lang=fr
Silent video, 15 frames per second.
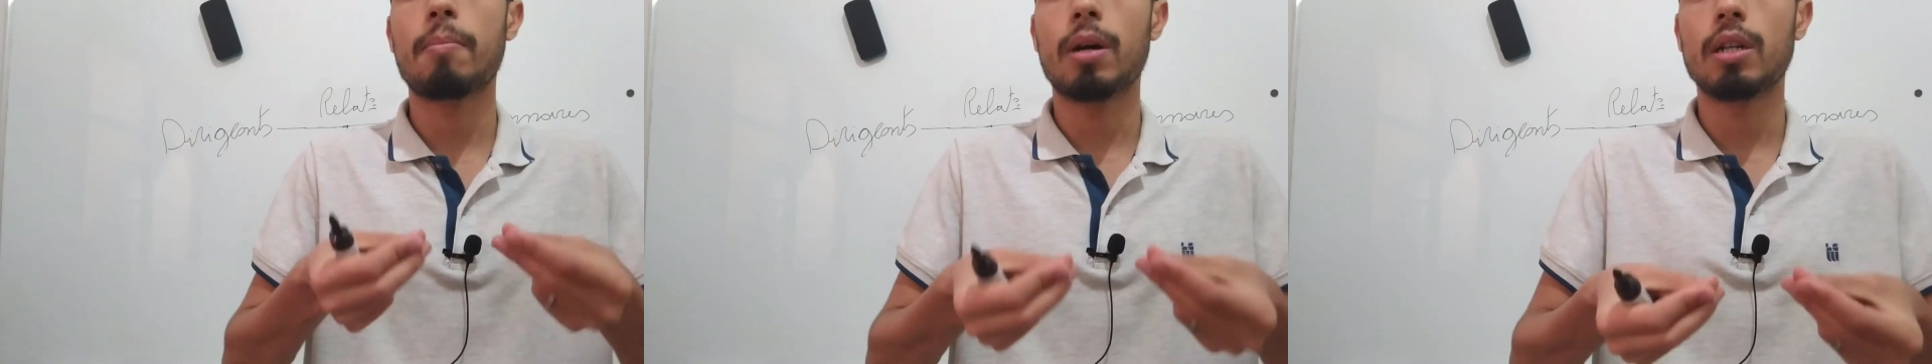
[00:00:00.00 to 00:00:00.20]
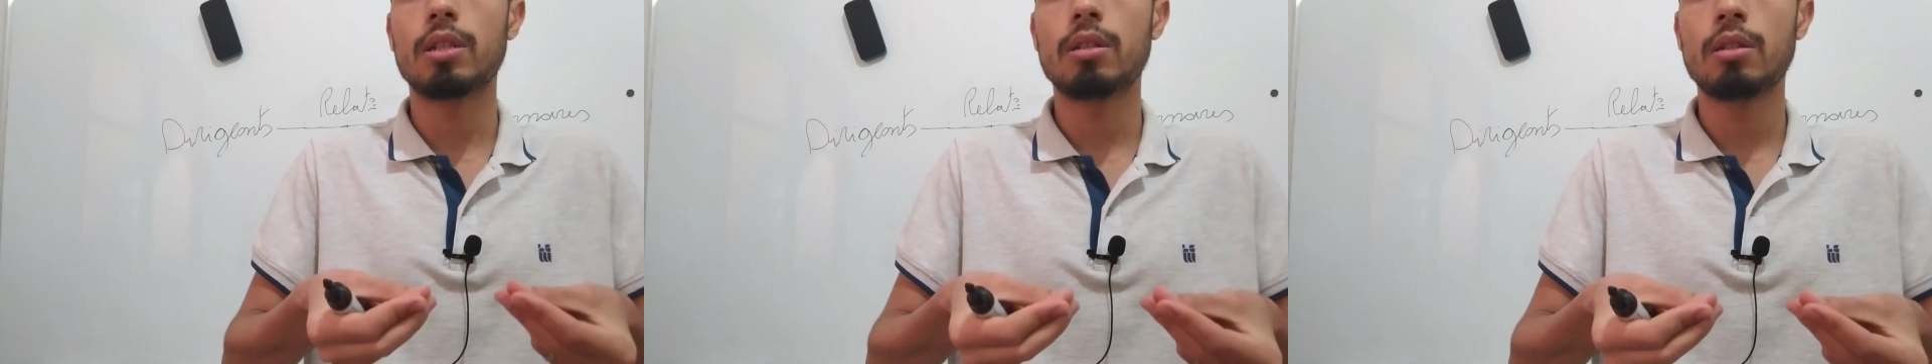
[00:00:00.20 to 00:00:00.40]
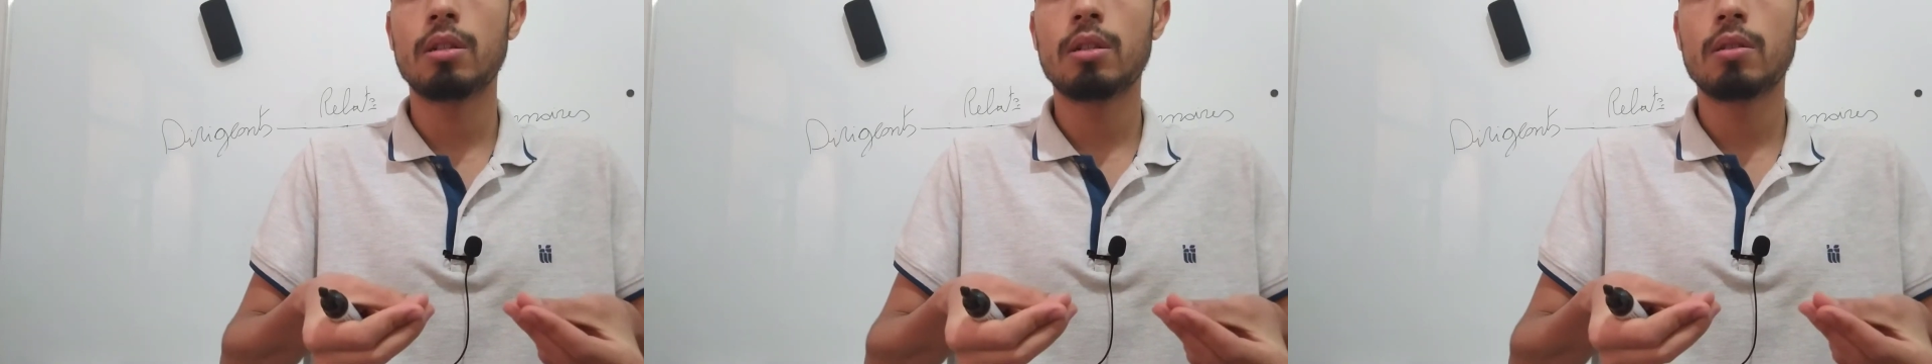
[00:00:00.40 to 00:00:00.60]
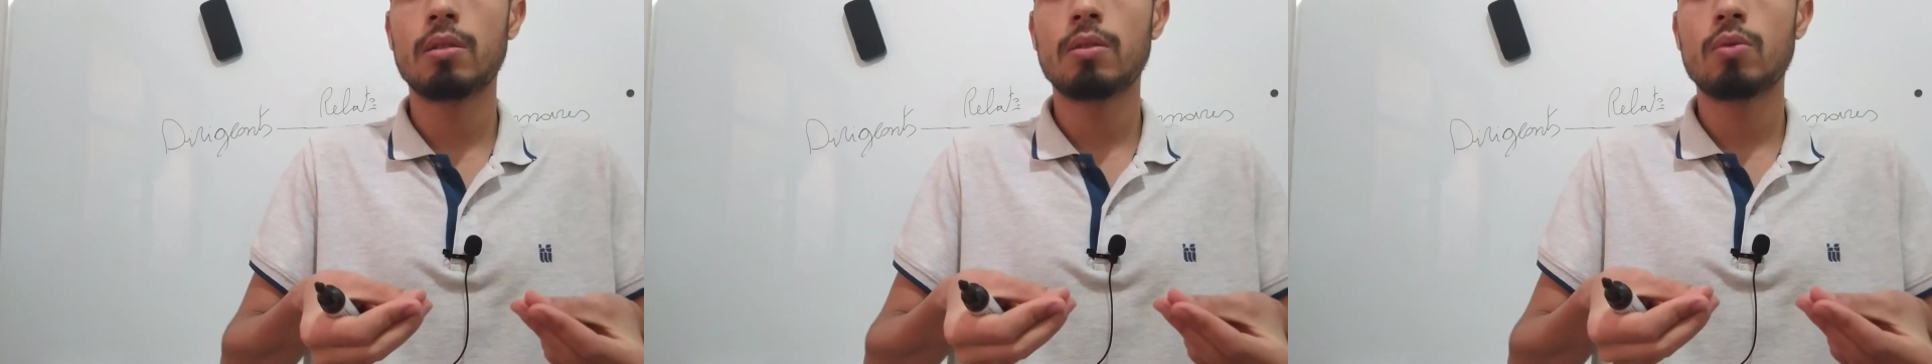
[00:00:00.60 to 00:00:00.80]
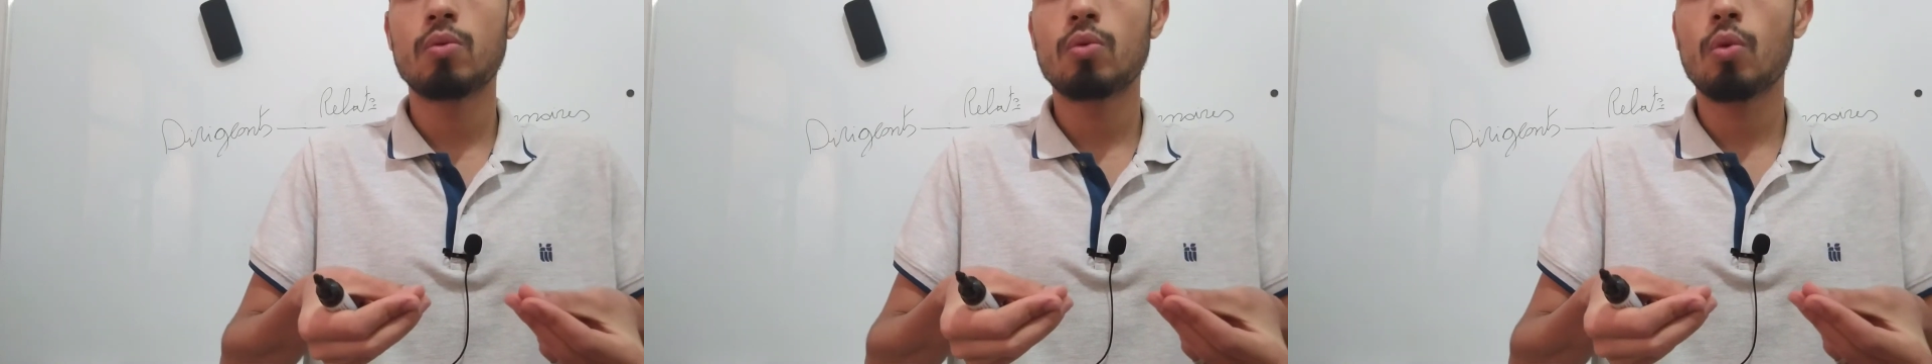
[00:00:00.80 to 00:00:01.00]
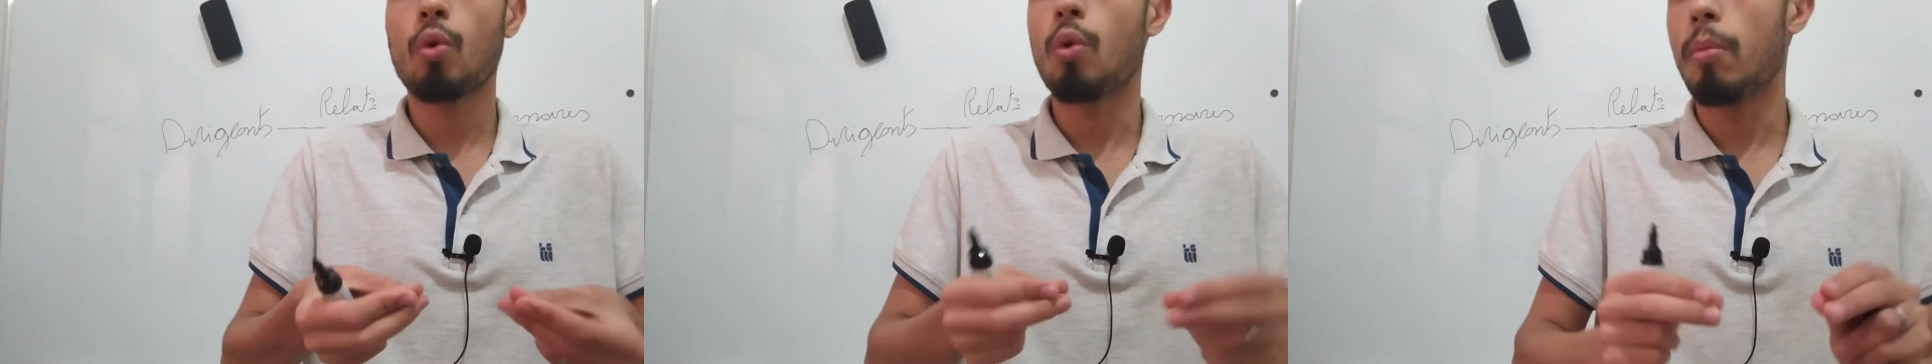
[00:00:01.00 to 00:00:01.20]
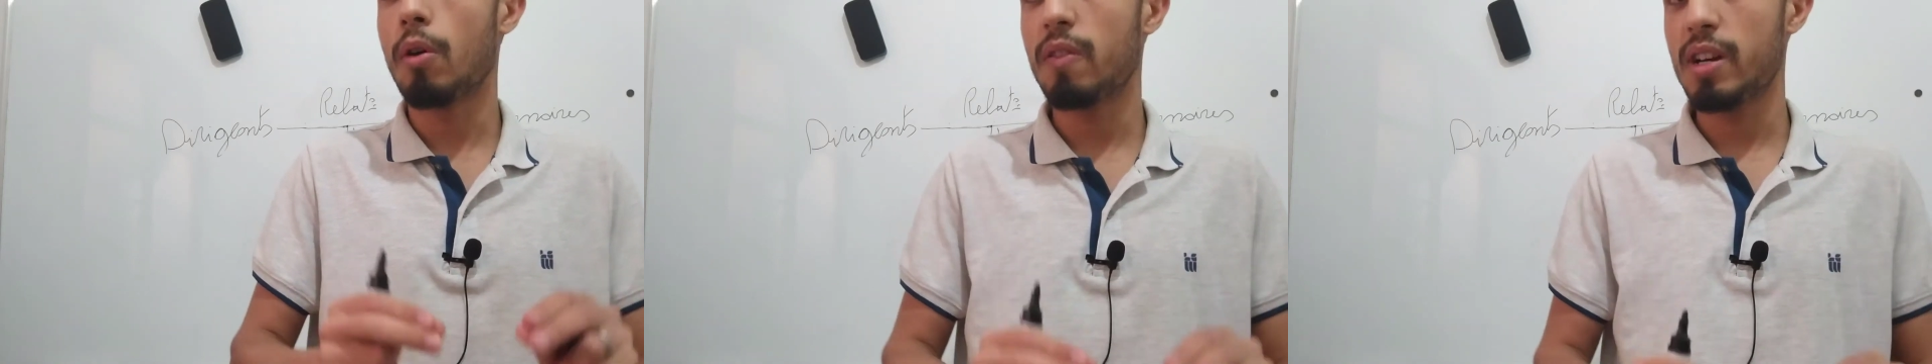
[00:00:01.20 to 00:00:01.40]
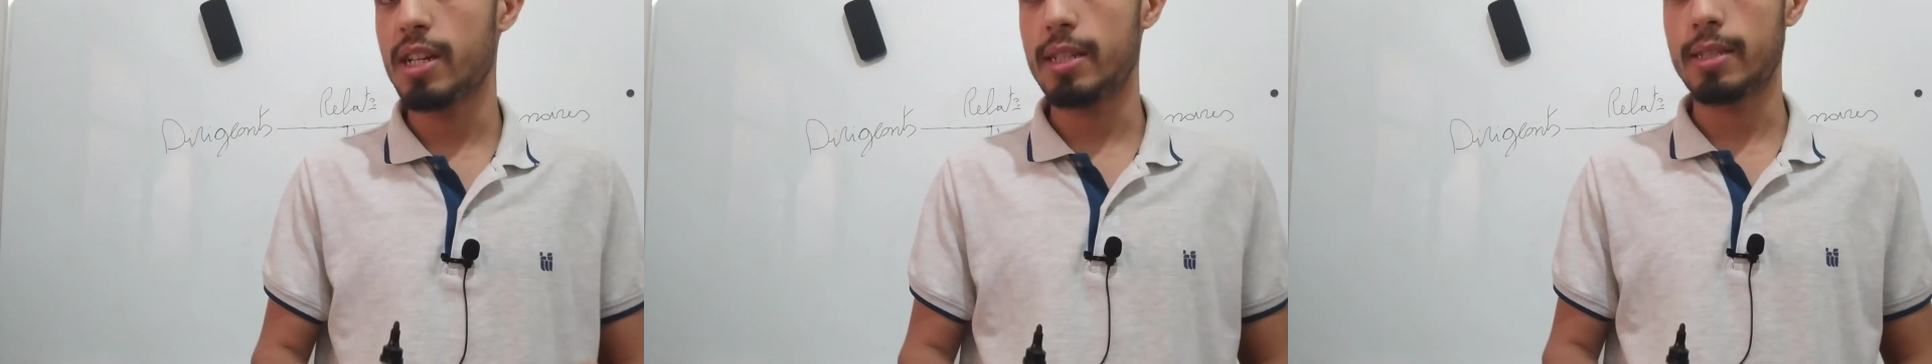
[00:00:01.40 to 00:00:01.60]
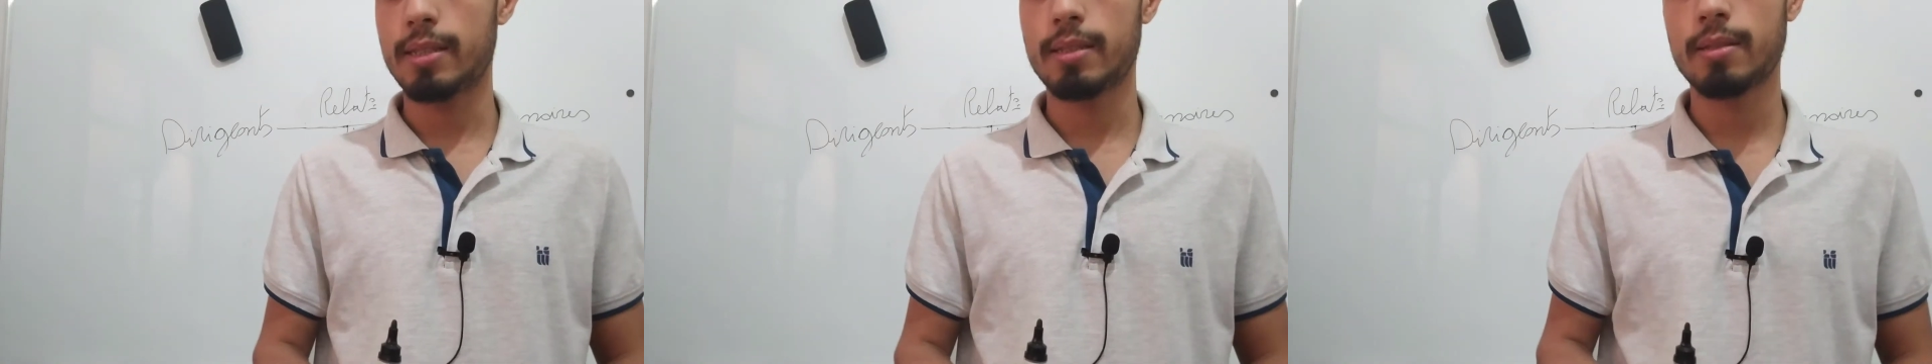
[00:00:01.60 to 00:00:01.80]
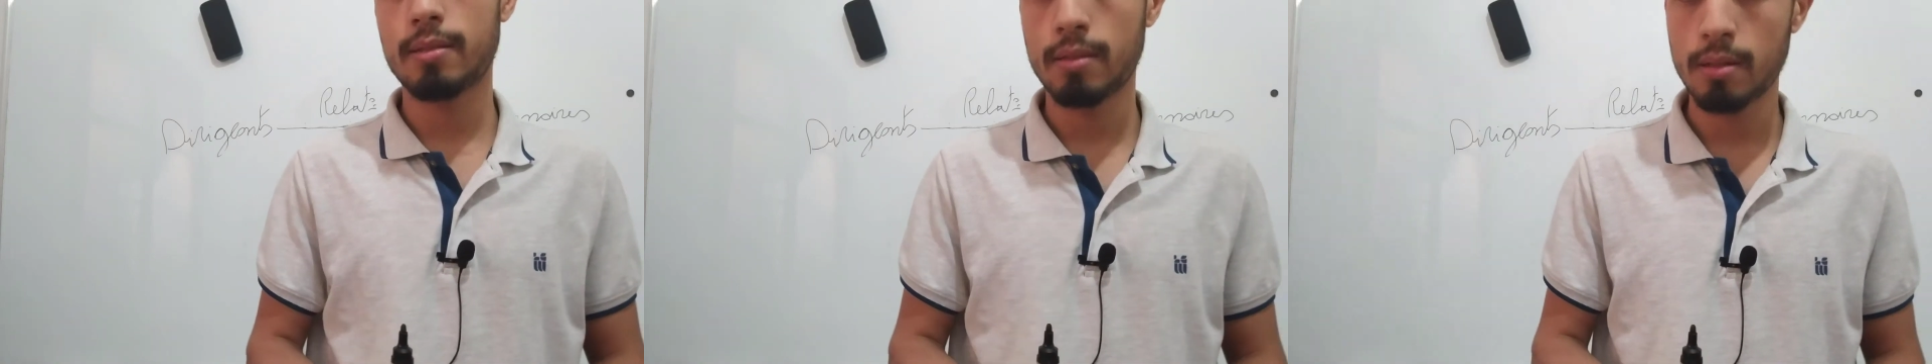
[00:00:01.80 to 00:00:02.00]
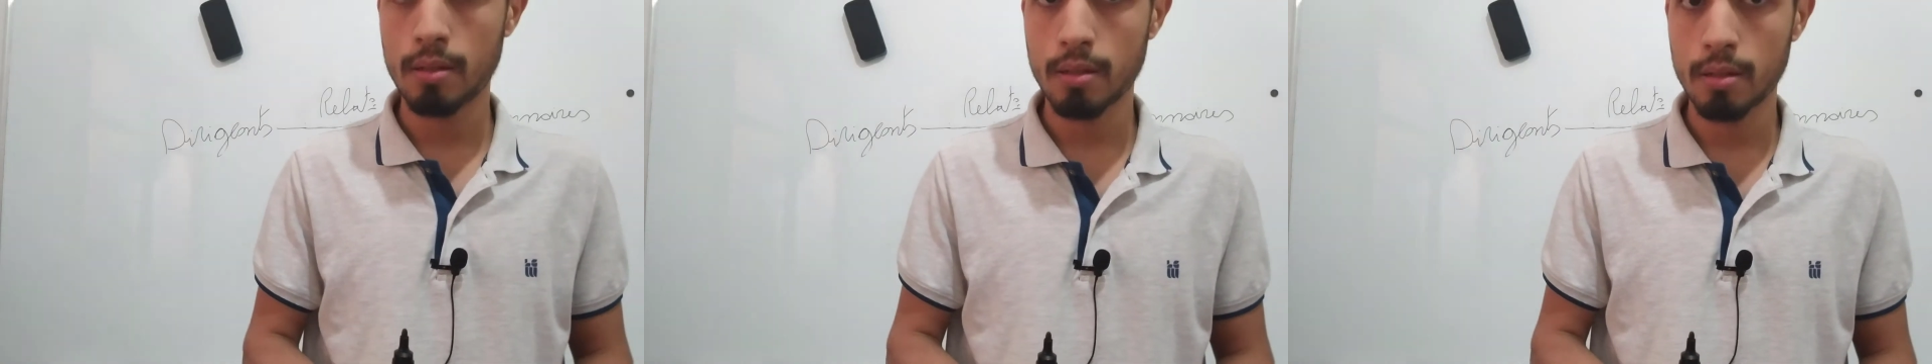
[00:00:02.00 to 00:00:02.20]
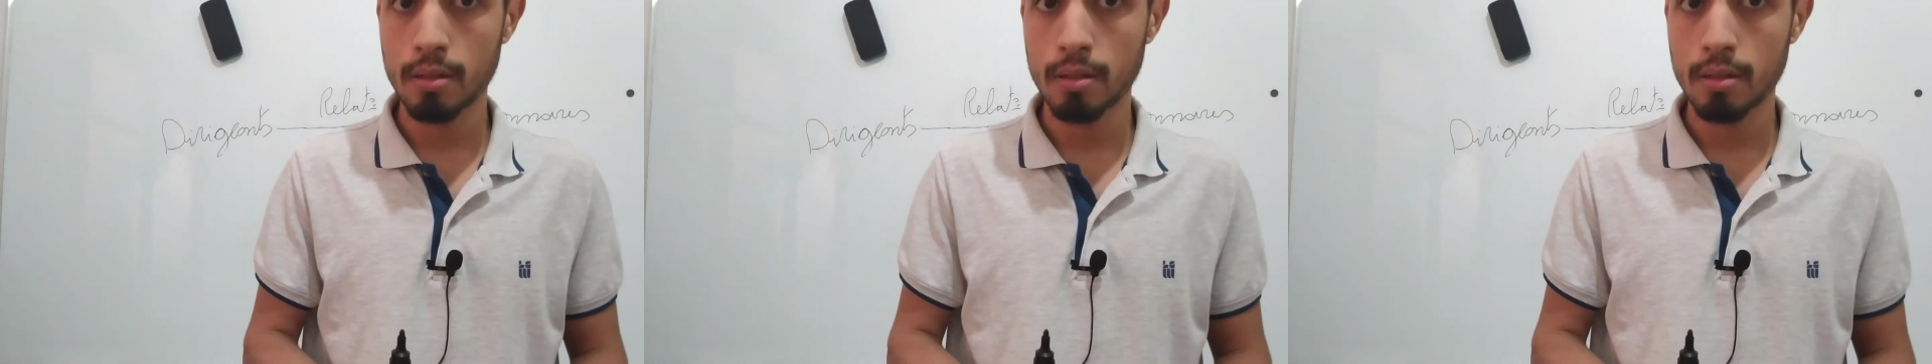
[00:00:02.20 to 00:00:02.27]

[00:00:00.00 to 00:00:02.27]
est bonne ou mauvaise